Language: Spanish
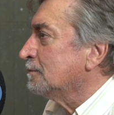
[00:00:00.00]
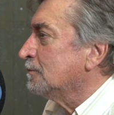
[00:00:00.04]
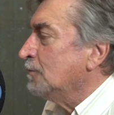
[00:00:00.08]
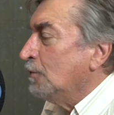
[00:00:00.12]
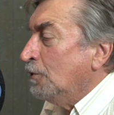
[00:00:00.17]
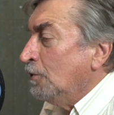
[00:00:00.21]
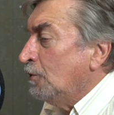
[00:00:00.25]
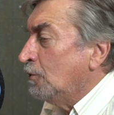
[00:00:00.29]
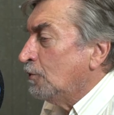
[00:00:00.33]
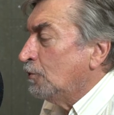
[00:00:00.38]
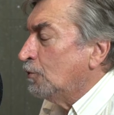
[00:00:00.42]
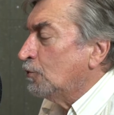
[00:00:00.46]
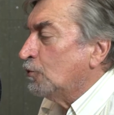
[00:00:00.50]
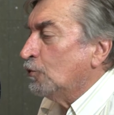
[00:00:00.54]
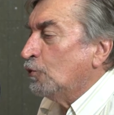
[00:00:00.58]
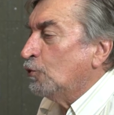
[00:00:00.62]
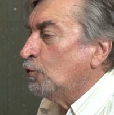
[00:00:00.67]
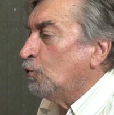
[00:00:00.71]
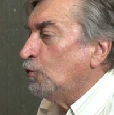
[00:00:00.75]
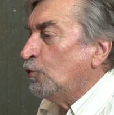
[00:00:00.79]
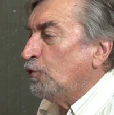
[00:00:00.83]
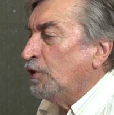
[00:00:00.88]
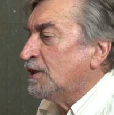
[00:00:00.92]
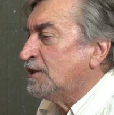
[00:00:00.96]
¿No? Lo que
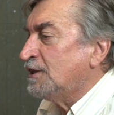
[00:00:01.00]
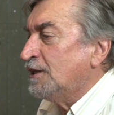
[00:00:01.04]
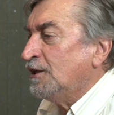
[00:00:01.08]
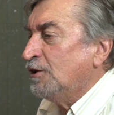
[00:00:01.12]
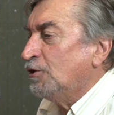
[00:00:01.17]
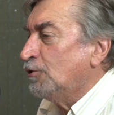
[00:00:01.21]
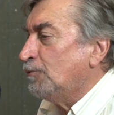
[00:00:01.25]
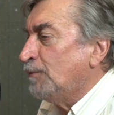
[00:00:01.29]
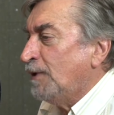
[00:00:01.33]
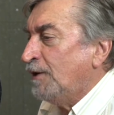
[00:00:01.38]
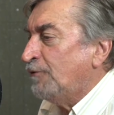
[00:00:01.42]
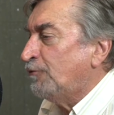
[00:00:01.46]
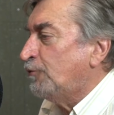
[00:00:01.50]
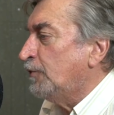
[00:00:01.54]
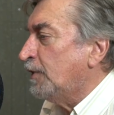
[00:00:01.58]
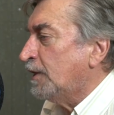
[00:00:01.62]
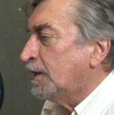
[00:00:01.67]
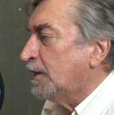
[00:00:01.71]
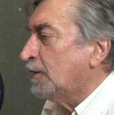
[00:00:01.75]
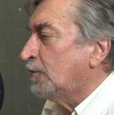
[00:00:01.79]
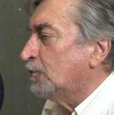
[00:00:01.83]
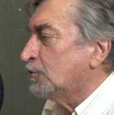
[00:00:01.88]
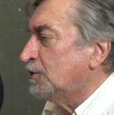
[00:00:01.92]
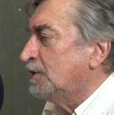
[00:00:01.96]
ocurrió ayer nomás fue
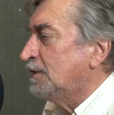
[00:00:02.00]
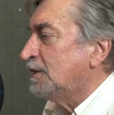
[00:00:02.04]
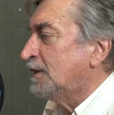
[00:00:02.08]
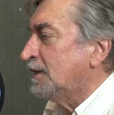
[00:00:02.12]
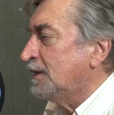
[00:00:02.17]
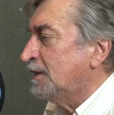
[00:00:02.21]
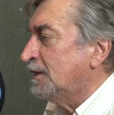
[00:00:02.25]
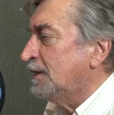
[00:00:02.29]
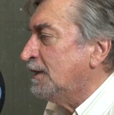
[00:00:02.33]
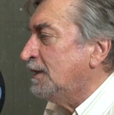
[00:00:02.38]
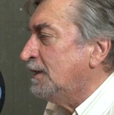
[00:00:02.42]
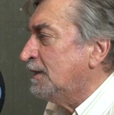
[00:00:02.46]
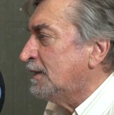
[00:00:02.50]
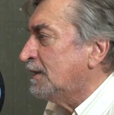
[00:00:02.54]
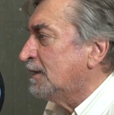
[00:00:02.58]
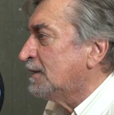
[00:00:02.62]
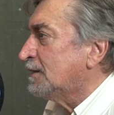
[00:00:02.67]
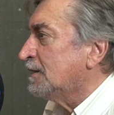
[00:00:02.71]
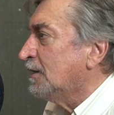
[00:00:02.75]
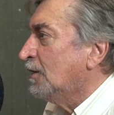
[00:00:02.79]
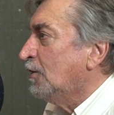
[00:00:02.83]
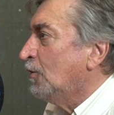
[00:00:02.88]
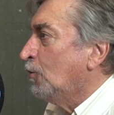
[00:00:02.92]
que los intendentes